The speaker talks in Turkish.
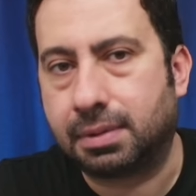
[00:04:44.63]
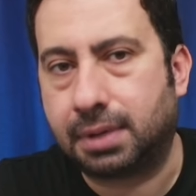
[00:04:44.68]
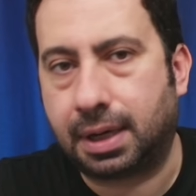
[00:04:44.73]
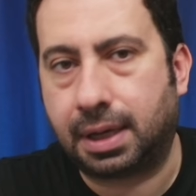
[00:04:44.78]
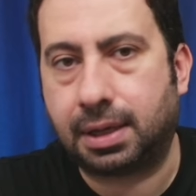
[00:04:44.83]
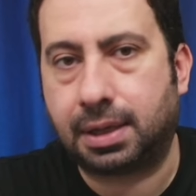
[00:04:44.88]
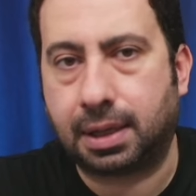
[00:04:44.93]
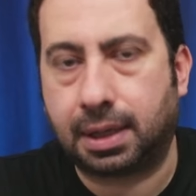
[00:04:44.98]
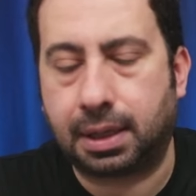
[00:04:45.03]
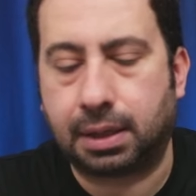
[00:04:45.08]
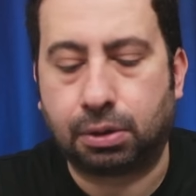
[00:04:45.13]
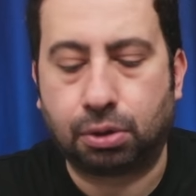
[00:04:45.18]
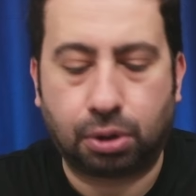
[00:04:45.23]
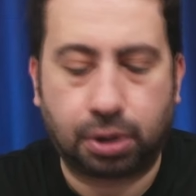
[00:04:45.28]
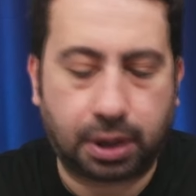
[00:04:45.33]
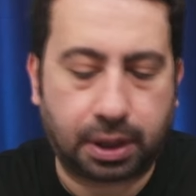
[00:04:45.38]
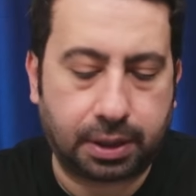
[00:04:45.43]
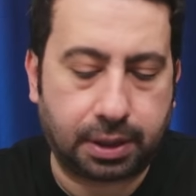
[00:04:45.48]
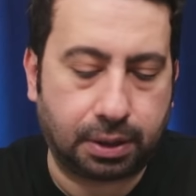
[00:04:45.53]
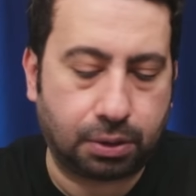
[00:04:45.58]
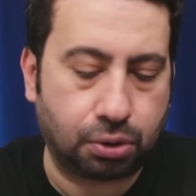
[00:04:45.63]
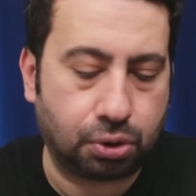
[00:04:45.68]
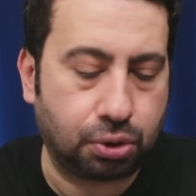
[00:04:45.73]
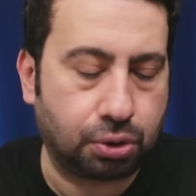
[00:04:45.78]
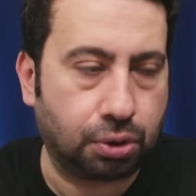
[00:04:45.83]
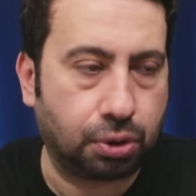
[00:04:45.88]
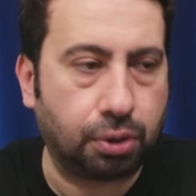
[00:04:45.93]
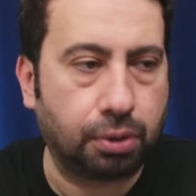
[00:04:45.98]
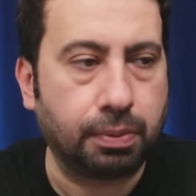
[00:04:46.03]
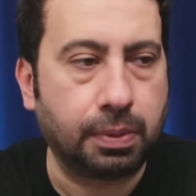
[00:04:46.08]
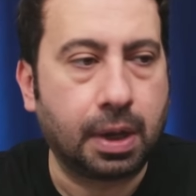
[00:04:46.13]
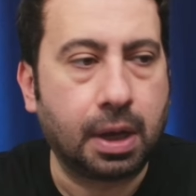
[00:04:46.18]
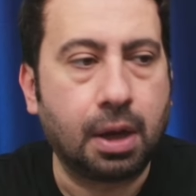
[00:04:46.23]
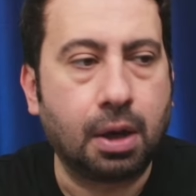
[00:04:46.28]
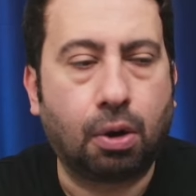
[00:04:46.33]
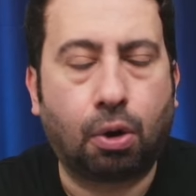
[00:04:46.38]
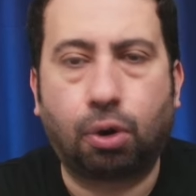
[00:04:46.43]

direkt yer alıyorlar diye düşünüyorum.